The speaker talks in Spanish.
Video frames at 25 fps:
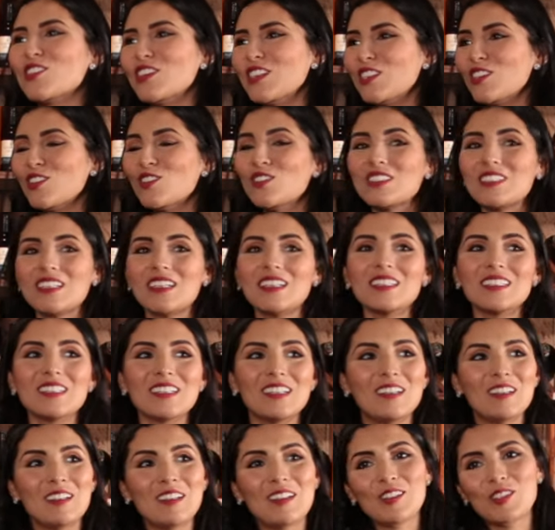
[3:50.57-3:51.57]
Entonces,
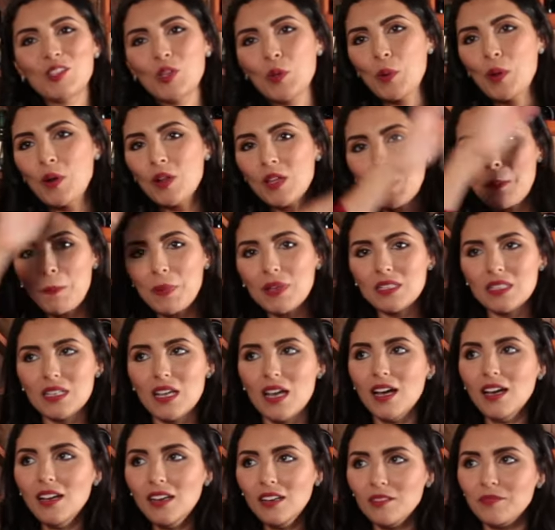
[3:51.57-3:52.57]
tuvieron que
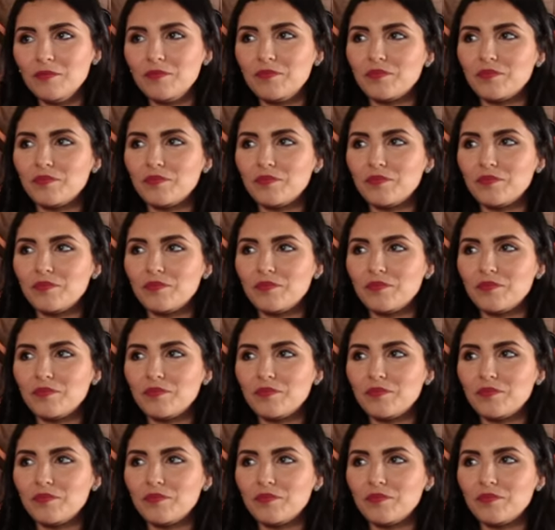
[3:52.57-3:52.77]
pasar